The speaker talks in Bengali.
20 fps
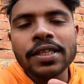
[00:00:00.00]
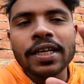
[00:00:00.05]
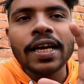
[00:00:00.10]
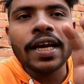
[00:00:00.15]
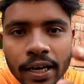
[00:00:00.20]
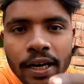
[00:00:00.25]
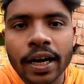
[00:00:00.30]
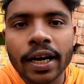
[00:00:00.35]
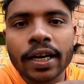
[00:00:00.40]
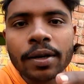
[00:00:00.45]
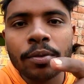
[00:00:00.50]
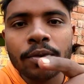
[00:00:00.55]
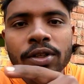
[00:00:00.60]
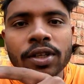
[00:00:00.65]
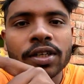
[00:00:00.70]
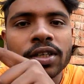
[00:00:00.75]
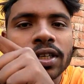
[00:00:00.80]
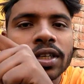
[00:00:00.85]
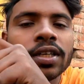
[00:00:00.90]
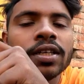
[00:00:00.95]
রয়েছে হেডলাইটের
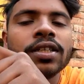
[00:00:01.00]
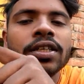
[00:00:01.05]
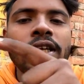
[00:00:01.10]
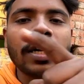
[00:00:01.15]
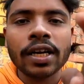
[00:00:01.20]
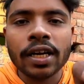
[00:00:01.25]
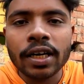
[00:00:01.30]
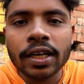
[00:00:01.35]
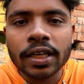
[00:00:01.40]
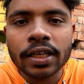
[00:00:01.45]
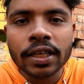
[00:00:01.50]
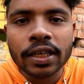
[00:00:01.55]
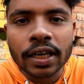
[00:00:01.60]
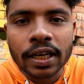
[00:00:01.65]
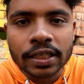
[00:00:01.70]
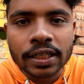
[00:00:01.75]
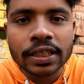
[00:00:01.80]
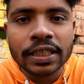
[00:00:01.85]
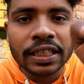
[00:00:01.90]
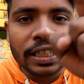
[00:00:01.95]
মধ্যে যে ডিআরএলটা
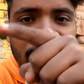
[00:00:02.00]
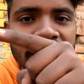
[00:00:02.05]
যেটা আছে